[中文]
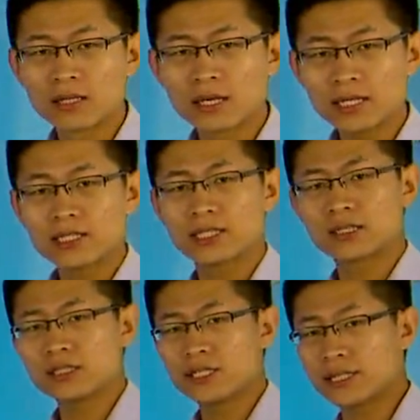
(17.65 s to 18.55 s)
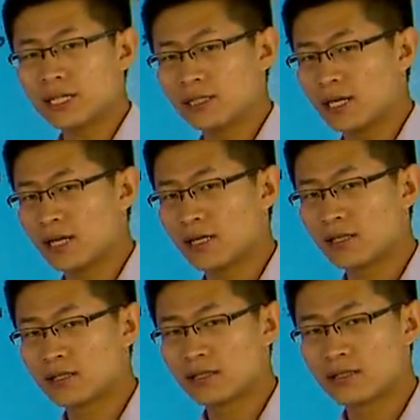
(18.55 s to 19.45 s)
哎，挺简单的。
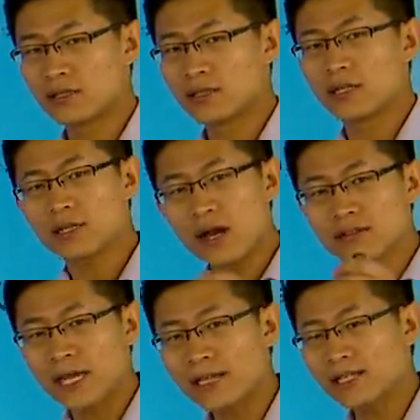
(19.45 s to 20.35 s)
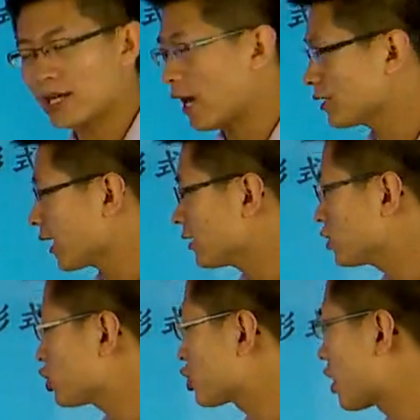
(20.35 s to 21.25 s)
刚才你还拆的
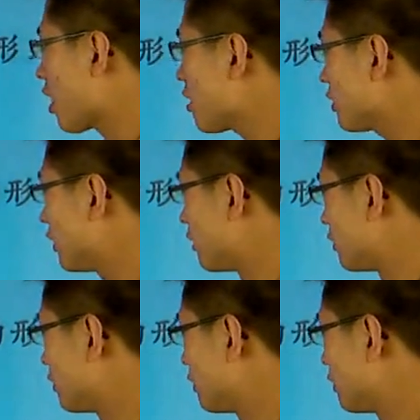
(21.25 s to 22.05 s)
是12呢，